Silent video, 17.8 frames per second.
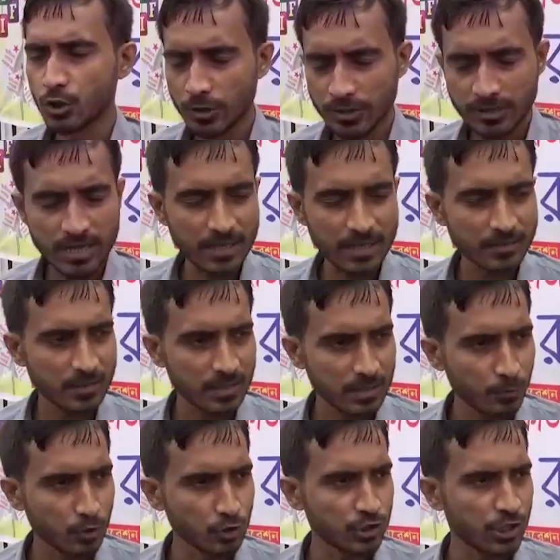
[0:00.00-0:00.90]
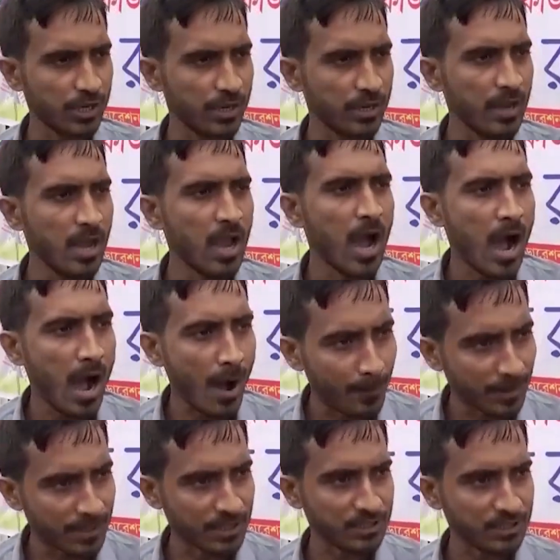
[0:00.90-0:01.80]
শহীদান দিবসে
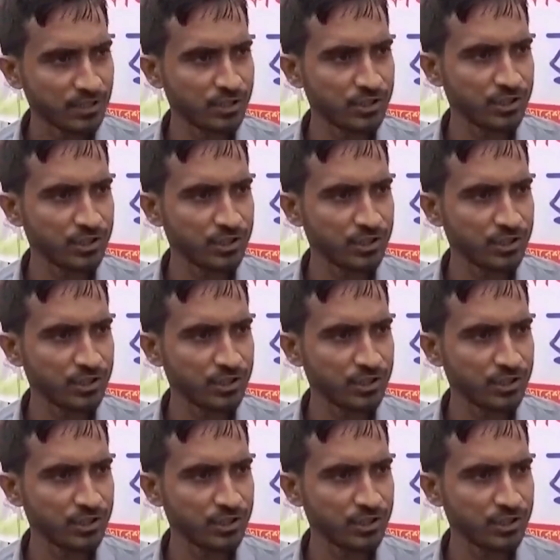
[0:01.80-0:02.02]
আমাদের